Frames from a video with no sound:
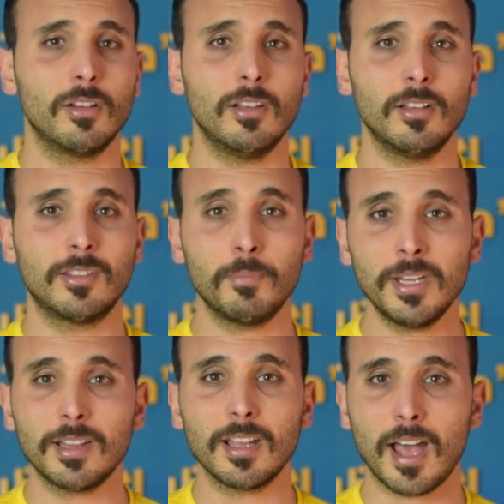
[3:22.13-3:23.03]
آه،
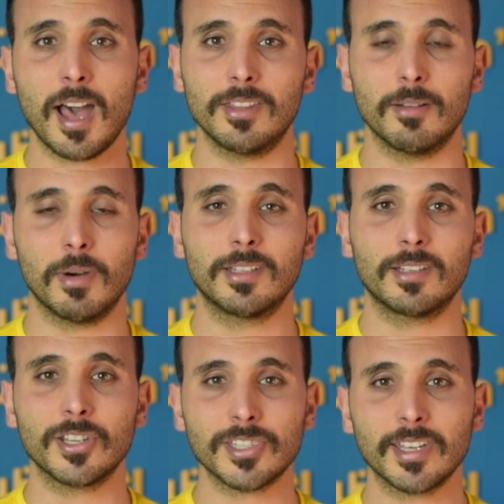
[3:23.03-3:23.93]
تبنت لك عاده معناتها
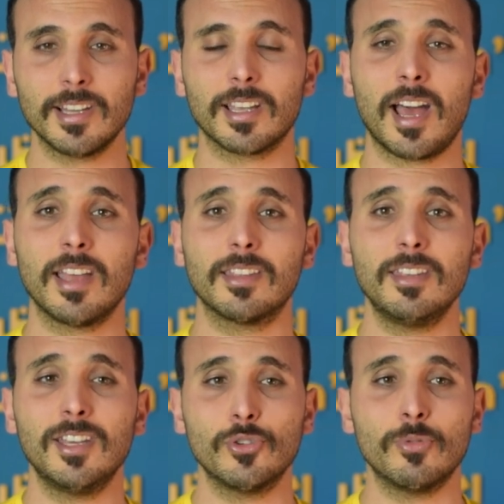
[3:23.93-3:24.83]
ترسخت لك العاده
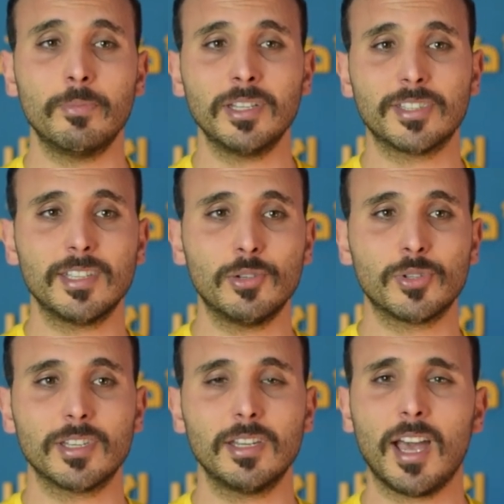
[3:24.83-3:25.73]
هذه انه ما بين السيري
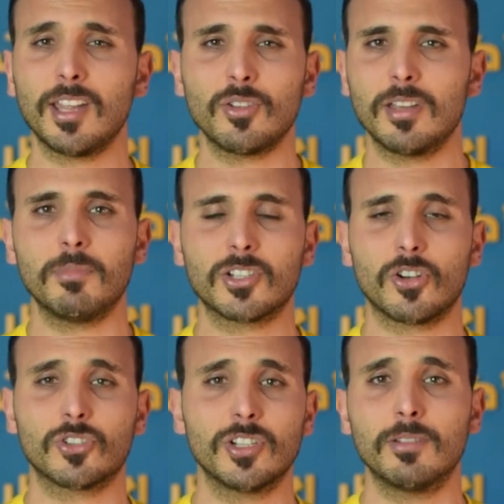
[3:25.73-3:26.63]
والسيري حتى كان ماكش
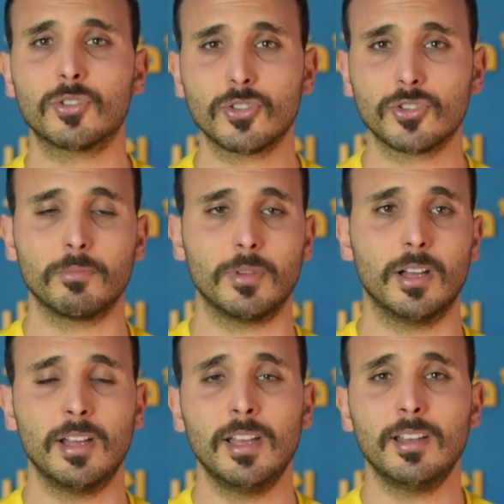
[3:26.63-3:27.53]
عطشان باش تشرب ماء